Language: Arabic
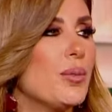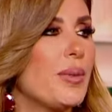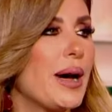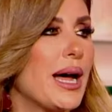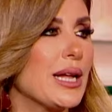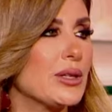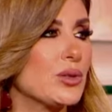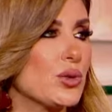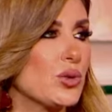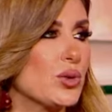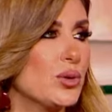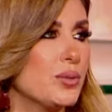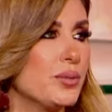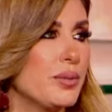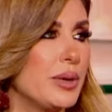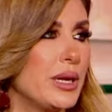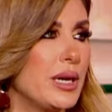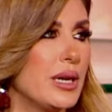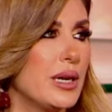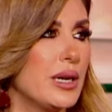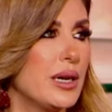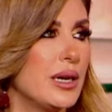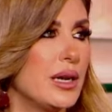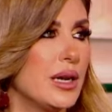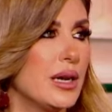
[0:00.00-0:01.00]
بعدكم
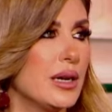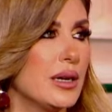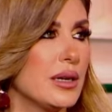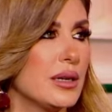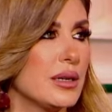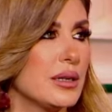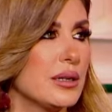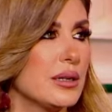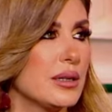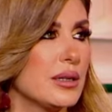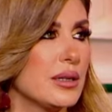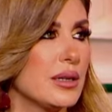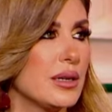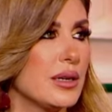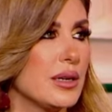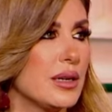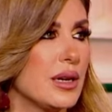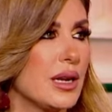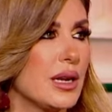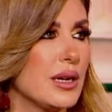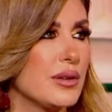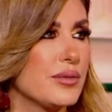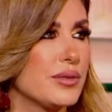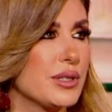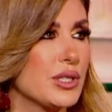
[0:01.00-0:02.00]

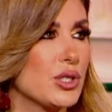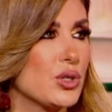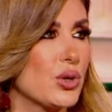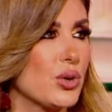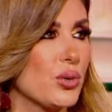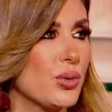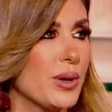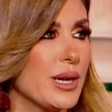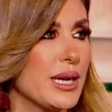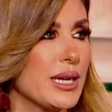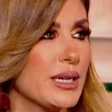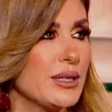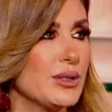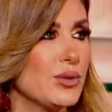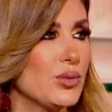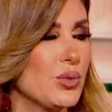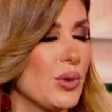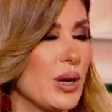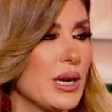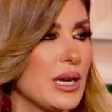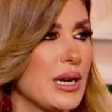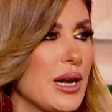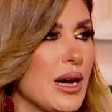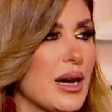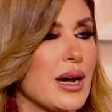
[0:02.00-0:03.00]
بالفيديوهات
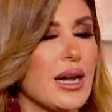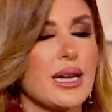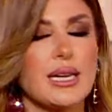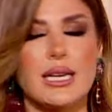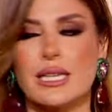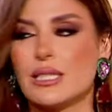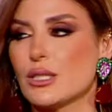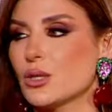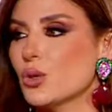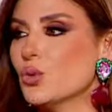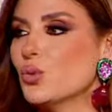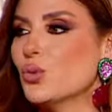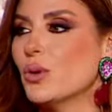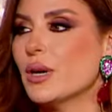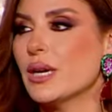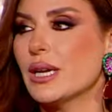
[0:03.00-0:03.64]
ولا خلص هو